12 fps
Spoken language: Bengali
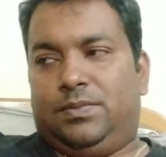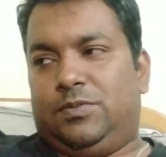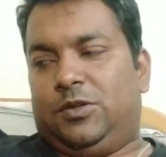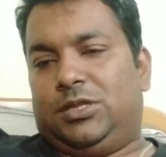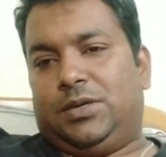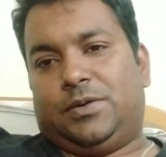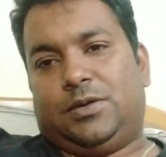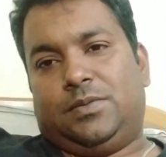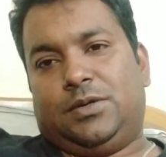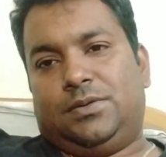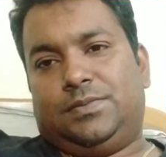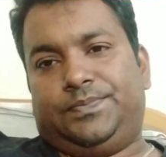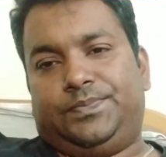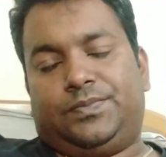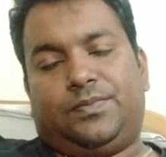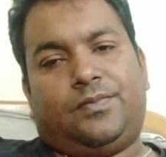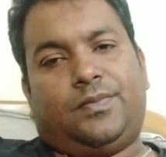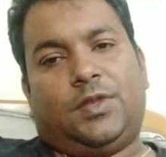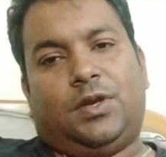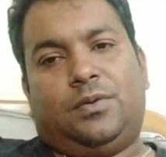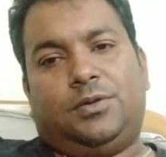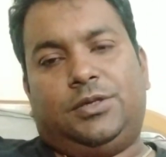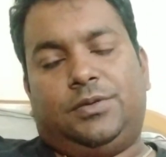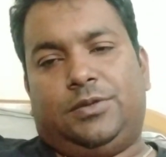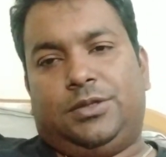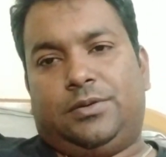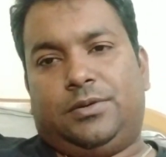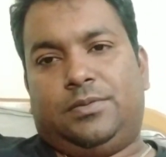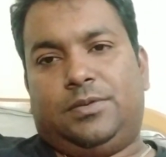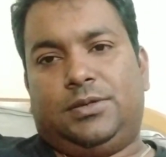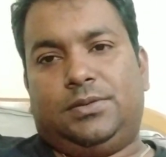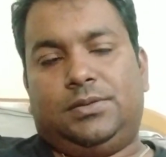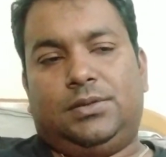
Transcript: বলতে পারবেন অবশ্যই বলতে পারবেন